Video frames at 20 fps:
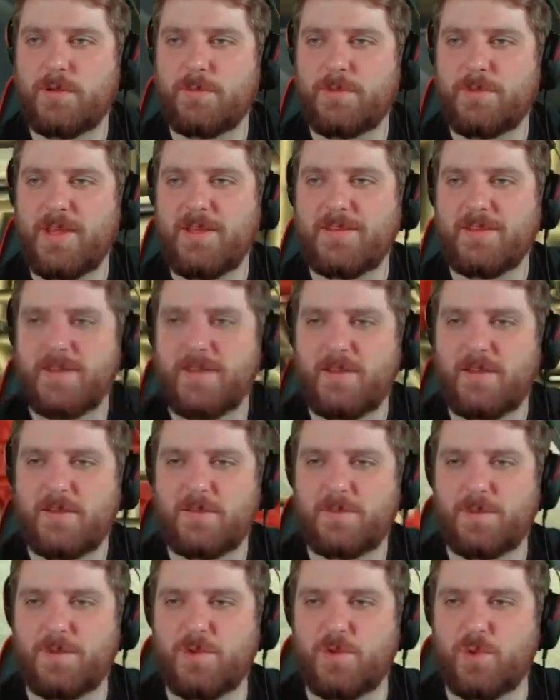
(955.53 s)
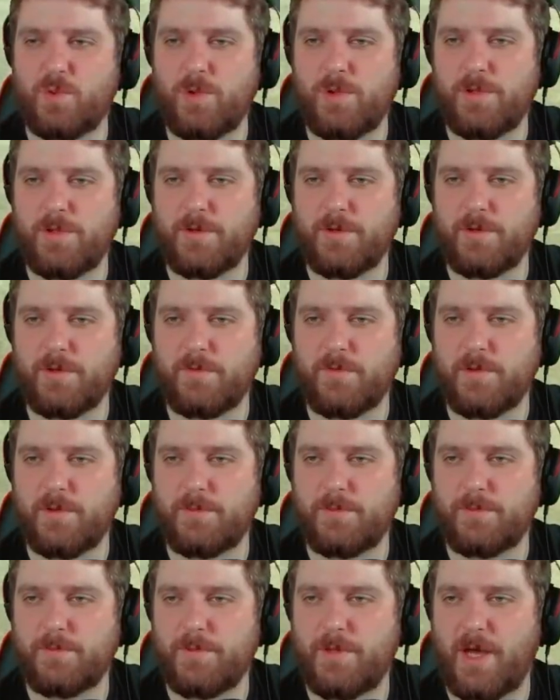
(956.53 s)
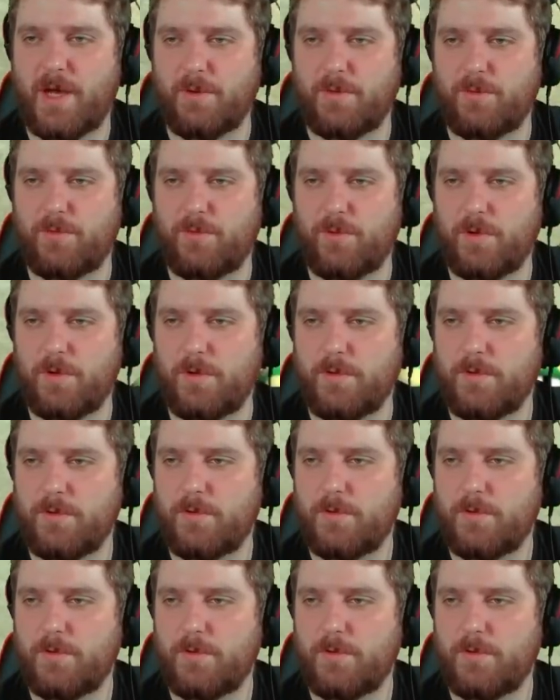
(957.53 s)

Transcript: ein gegenseitiges Betüdeln irgendwie, nach wie vor.